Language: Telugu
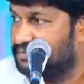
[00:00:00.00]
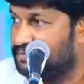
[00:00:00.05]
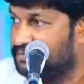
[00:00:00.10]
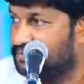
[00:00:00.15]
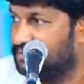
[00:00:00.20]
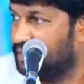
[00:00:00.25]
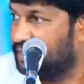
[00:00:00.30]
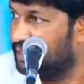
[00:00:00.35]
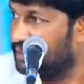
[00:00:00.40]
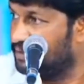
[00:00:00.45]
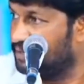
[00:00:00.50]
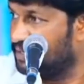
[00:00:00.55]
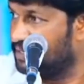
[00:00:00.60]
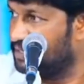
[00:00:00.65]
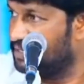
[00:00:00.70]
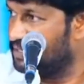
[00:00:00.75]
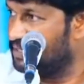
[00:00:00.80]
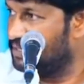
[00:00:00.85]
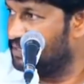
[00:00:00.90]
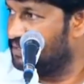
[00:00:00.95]
తాడు
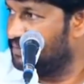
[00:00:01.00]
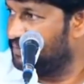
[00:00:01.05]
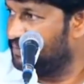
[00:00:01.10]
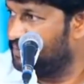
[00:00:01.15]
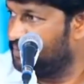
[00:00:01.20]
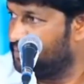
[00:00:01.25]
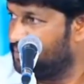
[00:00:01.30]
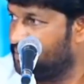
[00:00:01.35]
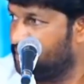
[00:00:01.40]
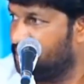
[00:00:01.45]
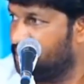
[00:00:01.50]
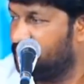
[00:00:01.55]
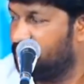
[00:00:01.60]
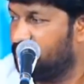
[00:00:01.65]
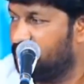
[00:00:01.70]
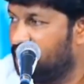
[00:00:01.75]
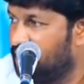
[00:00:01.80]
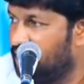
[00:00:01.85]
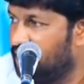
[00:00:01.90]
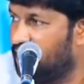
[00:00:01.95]
కట్టి
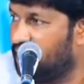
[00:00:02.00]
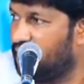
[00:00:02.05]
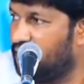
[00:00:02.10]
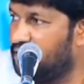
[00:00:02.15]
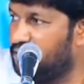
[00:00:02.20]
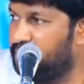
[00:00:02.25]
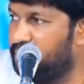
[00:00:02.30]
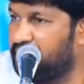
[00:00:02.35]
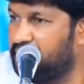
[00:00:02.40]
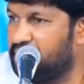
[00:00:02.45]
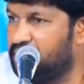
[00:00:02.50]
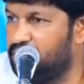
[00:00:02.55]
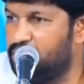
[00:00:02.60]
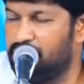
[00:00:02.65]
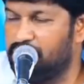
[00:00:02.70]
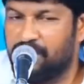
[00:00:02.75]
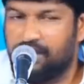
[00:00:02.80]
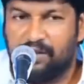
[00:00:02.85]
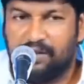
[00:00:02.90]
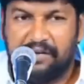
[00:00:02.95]
అటుప్రక్క
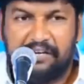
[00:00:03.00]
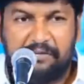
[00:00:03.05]
ఊళ్ళల్లో